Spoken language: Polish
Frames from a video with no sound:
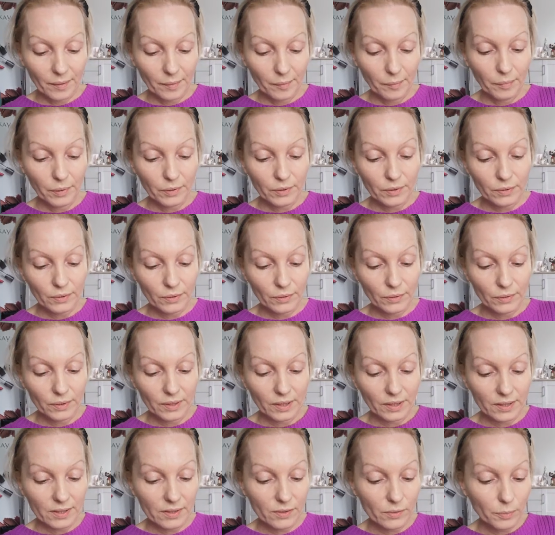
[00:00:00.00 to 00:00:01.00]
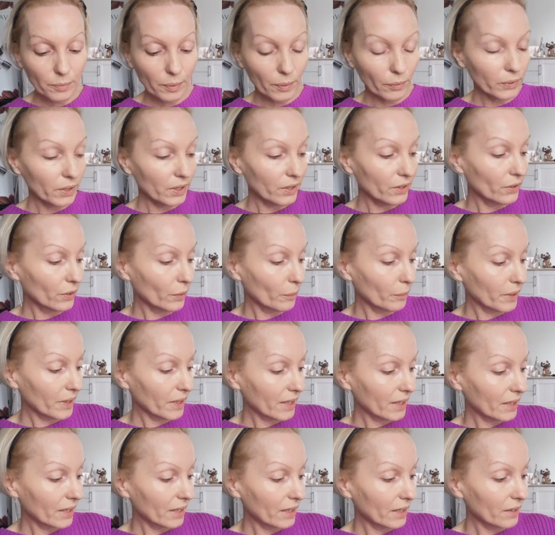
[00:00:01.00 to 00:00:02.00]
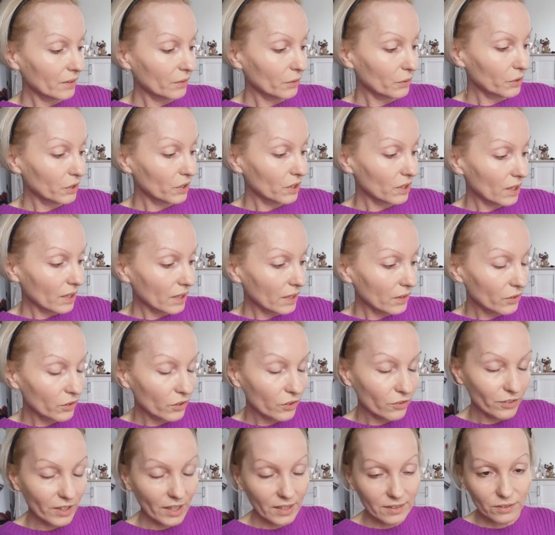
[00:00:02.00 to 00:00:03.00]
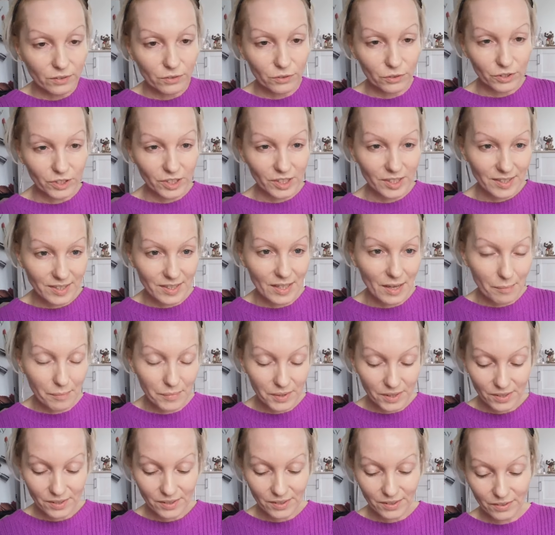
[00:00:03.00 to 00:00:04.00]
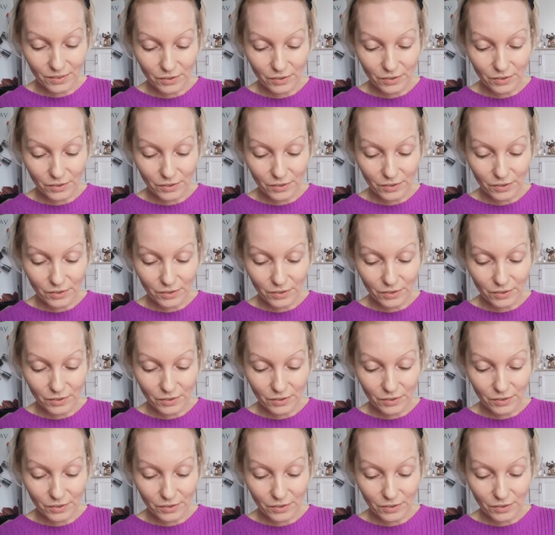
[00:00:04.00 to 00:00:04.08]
bo to daje zupełnie inną energię, to idzie dalej w świat, to idzie z nami,